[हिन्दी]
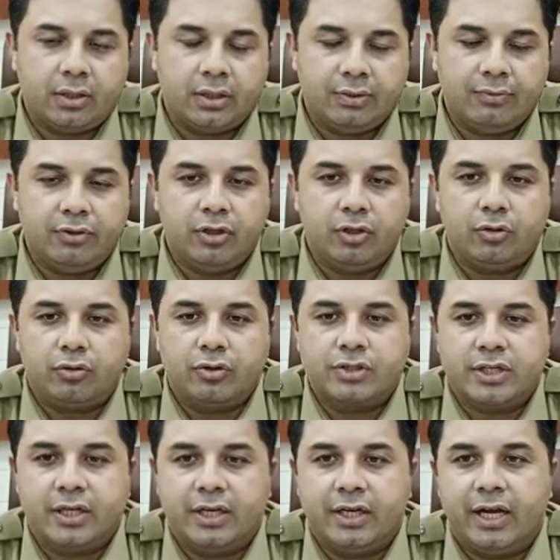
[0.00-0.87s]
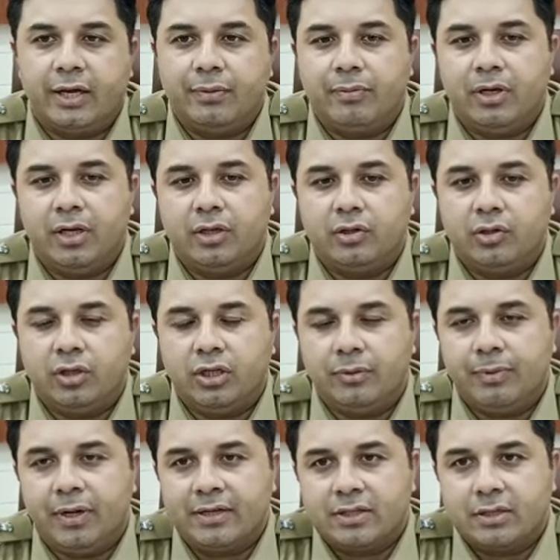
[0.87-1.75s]
गतिविधियों को संज्ञान में लेते
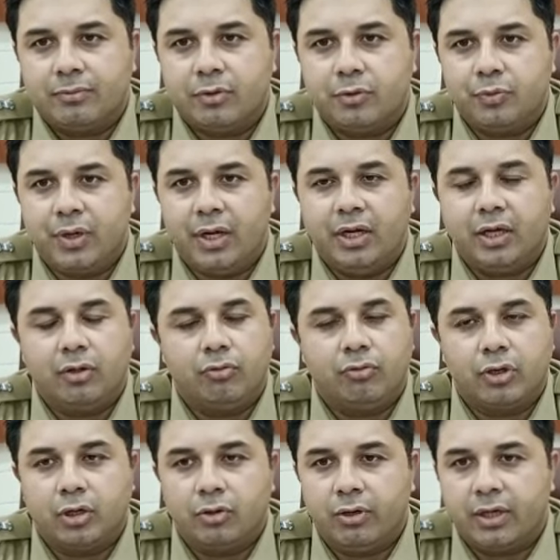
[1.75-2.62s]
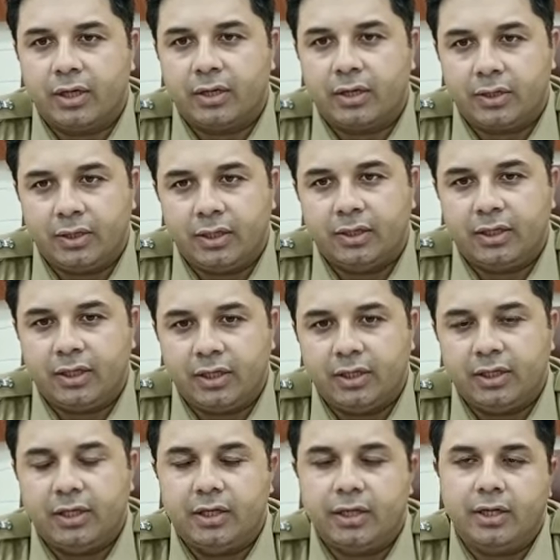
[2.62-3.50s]
हुए ये बात समझ में आई कि उनके द्वारा घटना
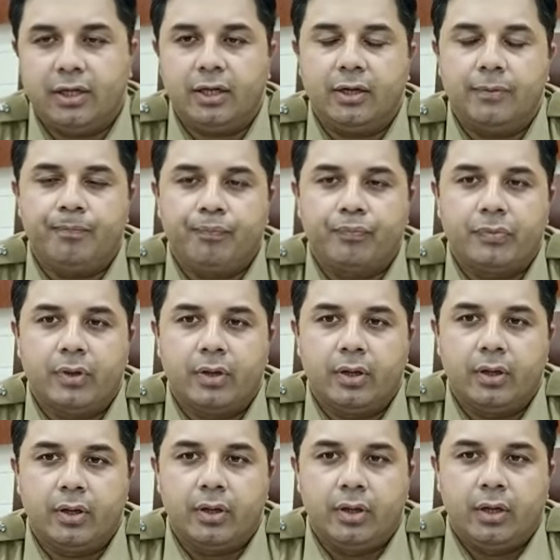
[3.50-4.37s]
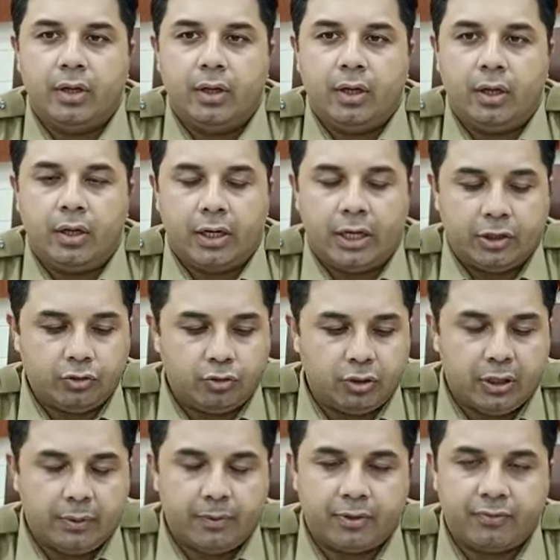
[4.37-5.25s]
नहीं की गई है
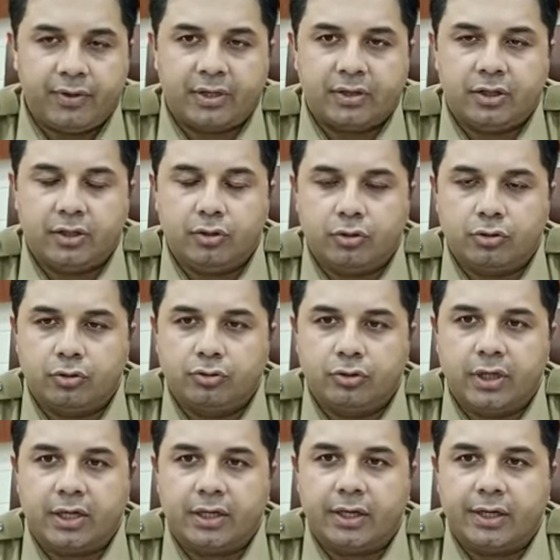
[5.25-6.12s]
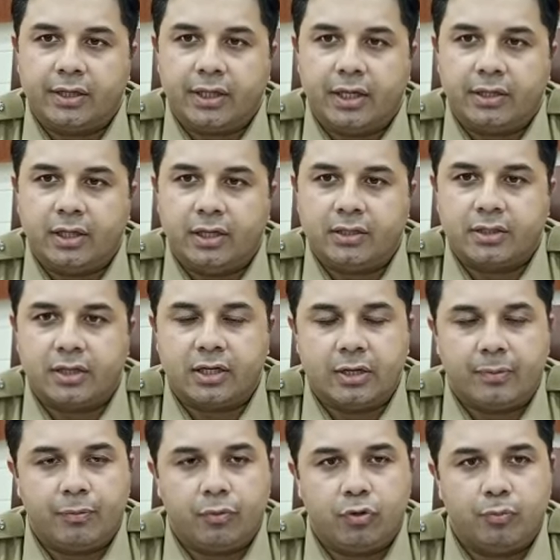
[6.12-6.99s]
राजू नामक व्यक्ति जो सूचना करता था
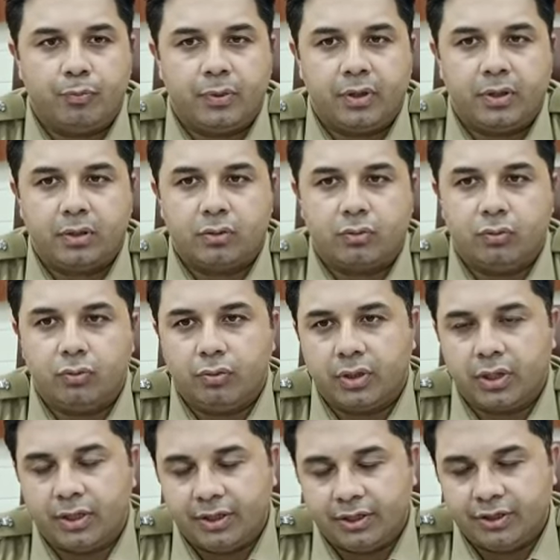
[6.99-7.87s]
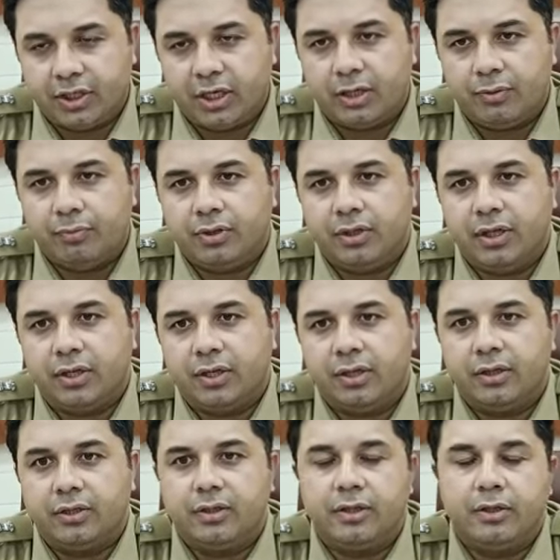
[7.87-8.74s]
इसके कपड़ों पर खून के निशान भी दिख
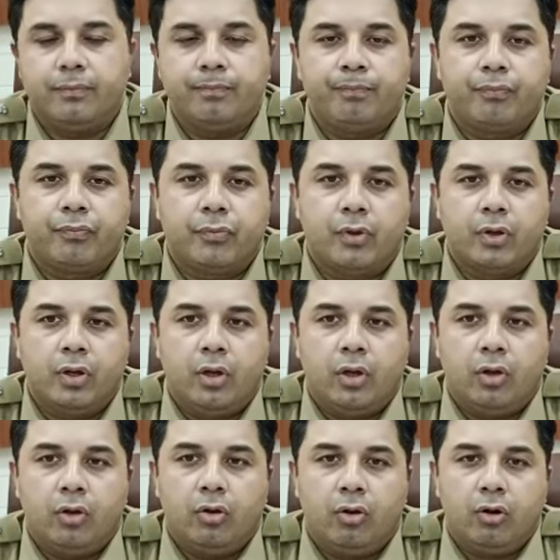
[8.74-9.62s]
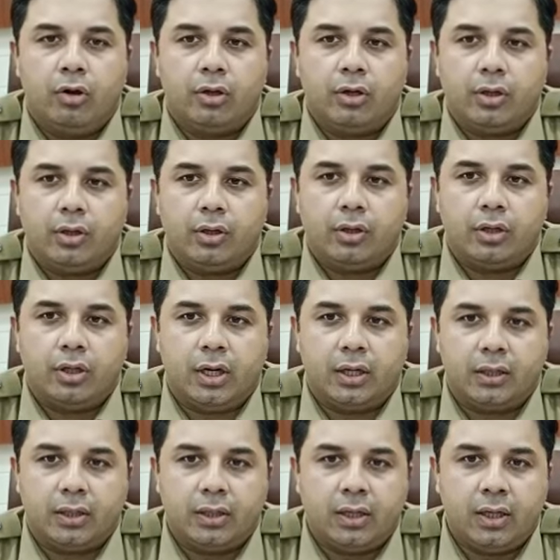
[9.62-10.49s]
रहे थे और
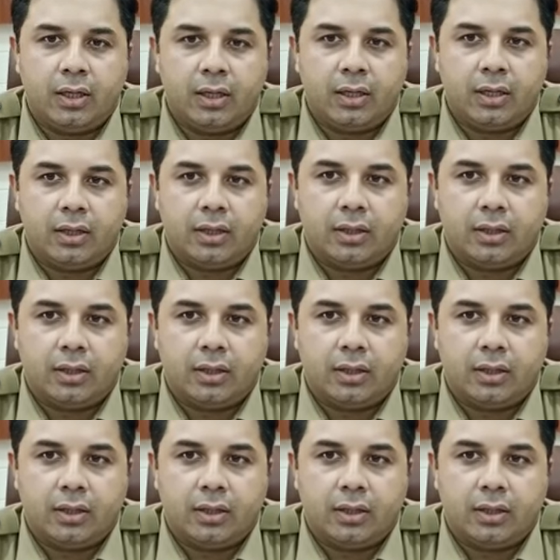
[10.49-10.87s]
घटना